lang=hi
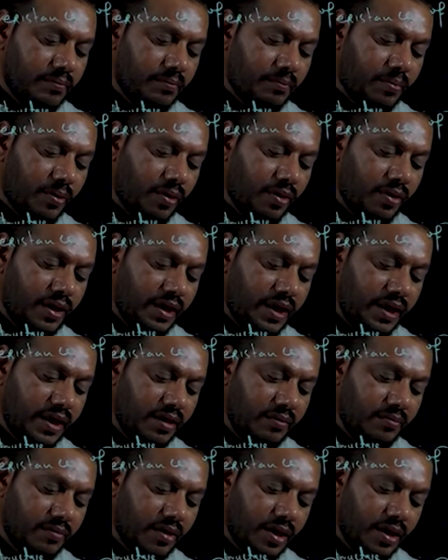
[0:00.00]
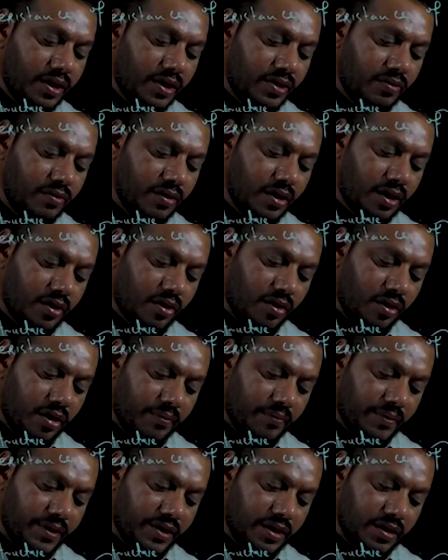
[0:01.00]
बॉन्डिंग मालिक्यूलर
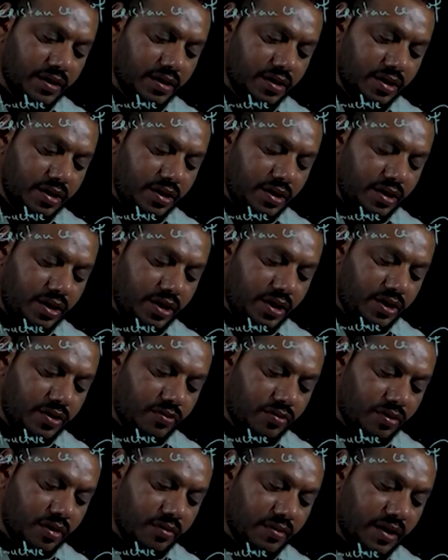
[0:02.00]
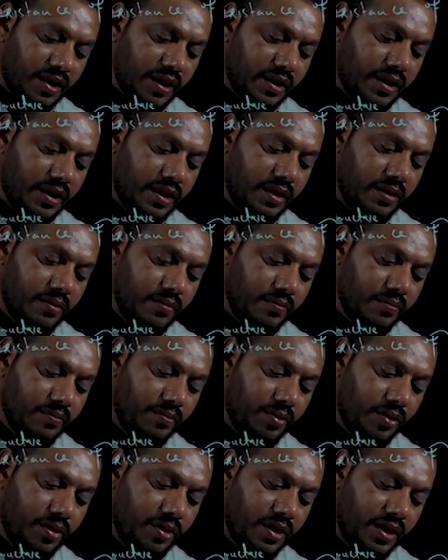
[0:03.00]
ऑर्बिटल इनको हम कहते
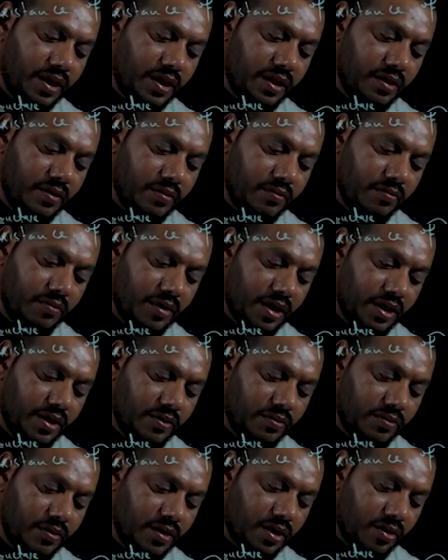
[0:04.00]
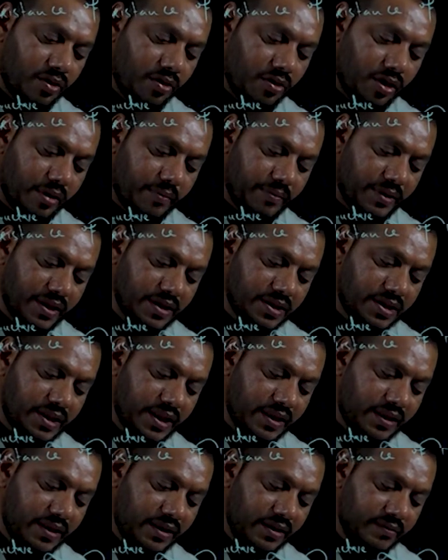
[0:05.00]
हैं बॉन्डिंग मालिकुलर ऑर्बिटल्स
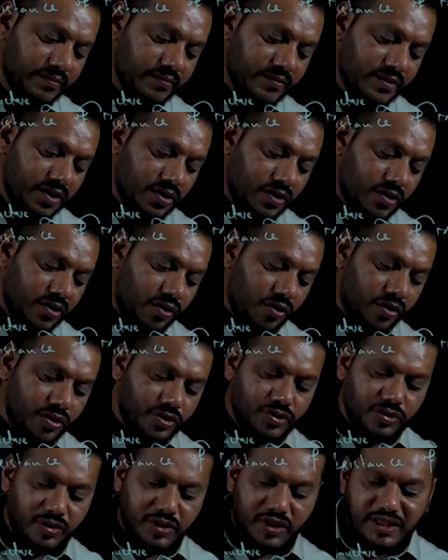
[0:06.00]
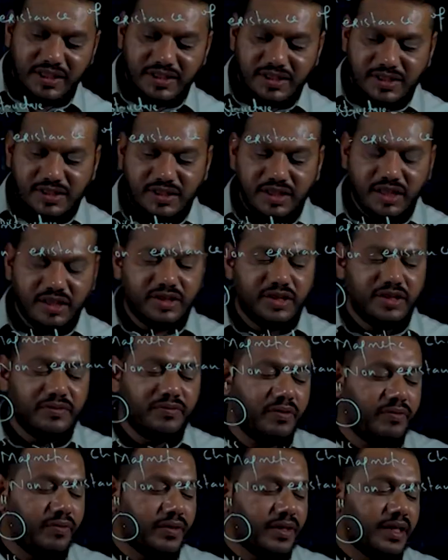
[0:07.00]
कहते हैं और जो
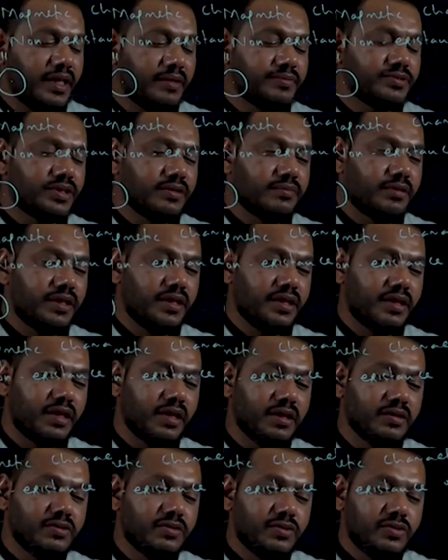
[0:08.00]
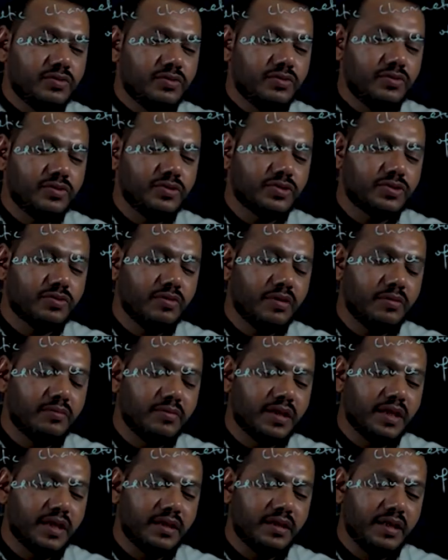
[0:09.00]
डिस्ट्रक्टिव ओवरलैप से बनेगा उसको
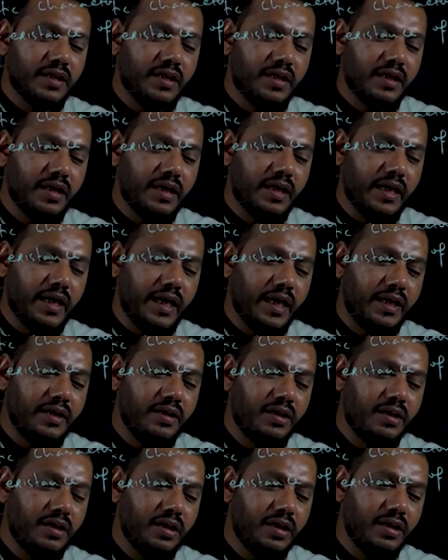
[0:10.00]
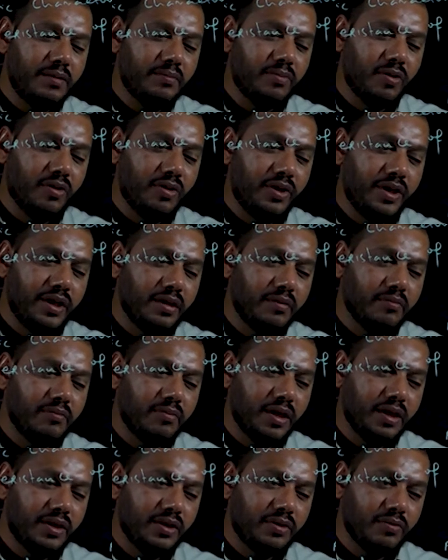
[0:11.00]
हम कहते हैं एंटी बॉन्डिंग
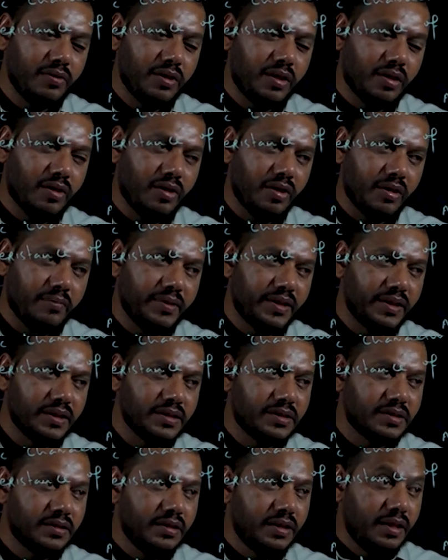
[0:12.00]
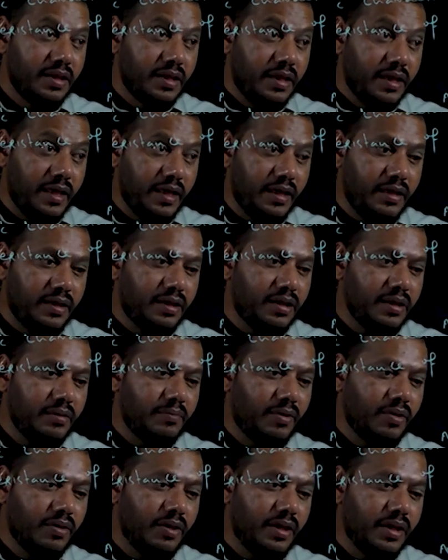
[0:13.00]
मालिकुलर ऑर्बिटल्स एंटी
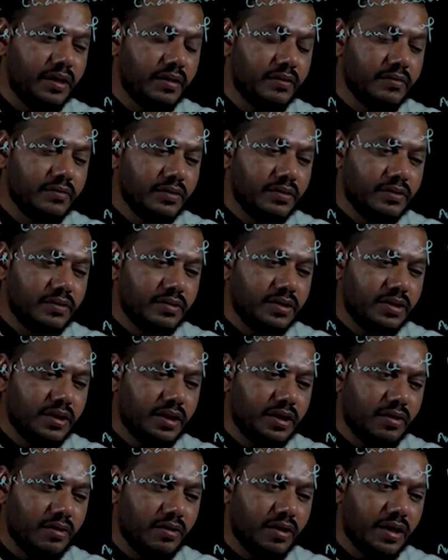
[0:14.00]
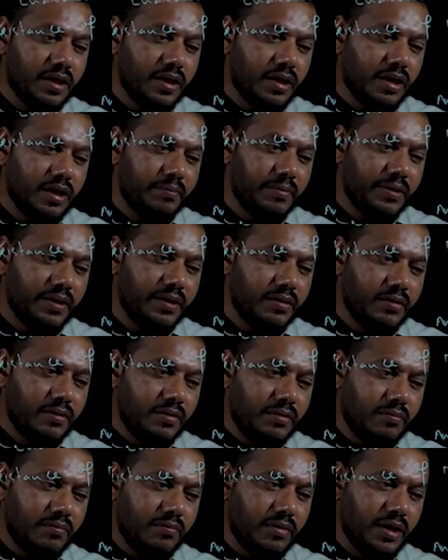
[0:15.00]
बॉन्डिंग ये क्या होगा यहाँ पे
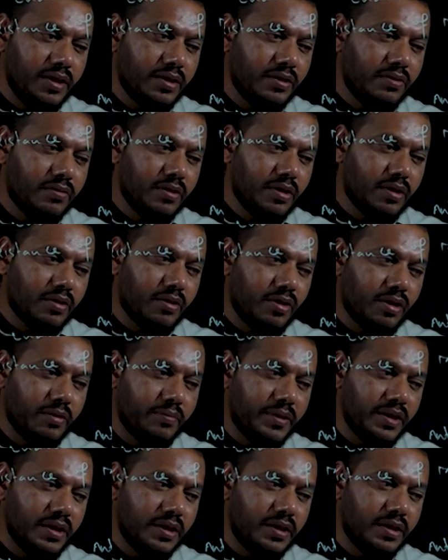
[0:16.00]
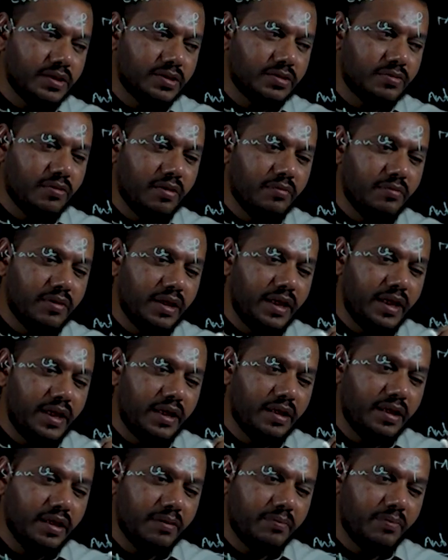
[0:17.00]
मालिकुलर ऑर्बिटल इसको हम
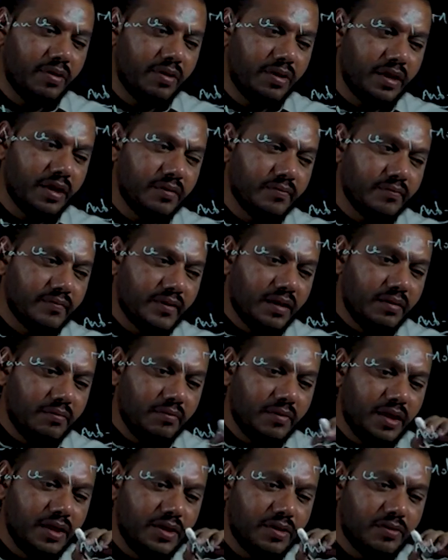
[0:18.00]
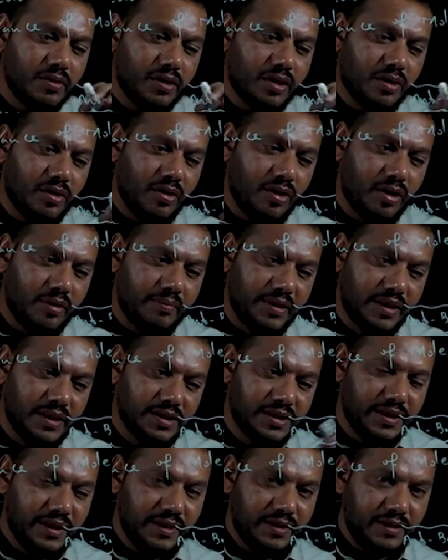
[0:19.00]
एंटी बॉन्डिंग मालिकुलर
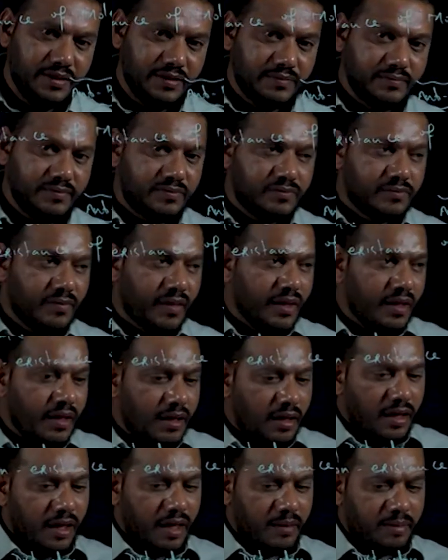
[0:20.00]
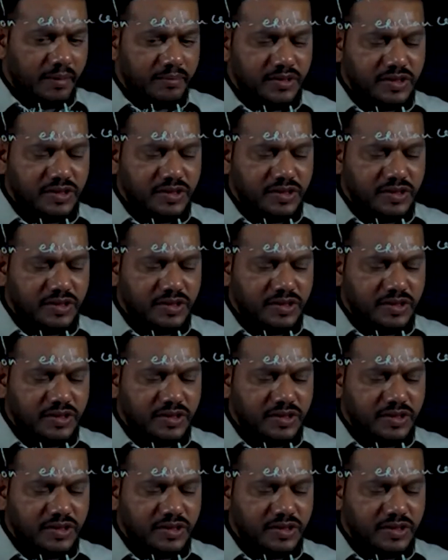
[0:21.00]
ऑर्बिटल्स कहते हैं अब हम